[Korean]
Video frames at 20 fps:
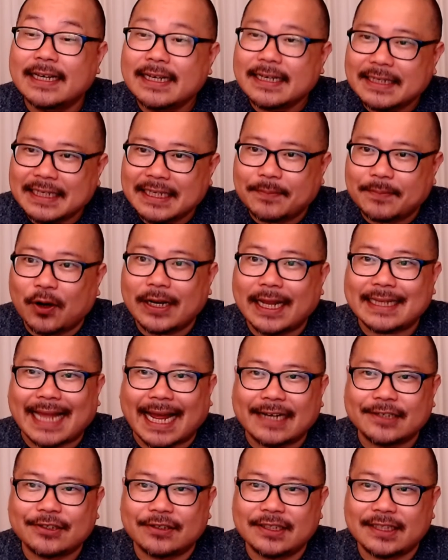이번에
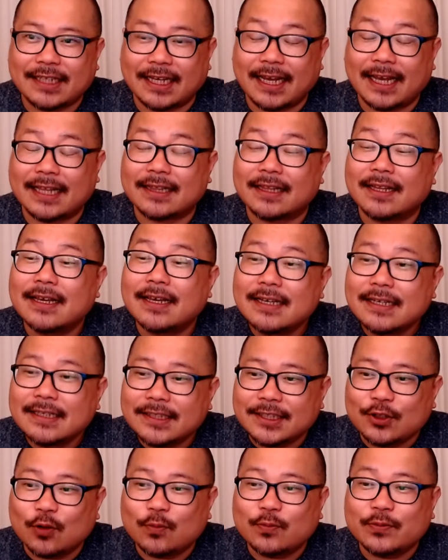당선이 된
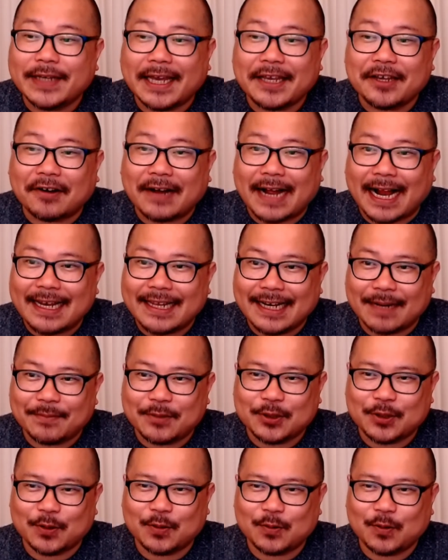지도부의
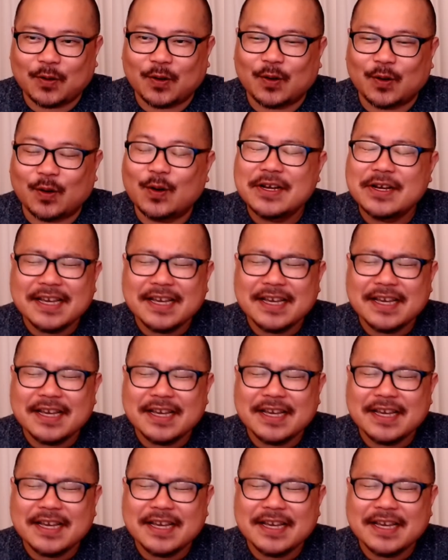역할이라면서도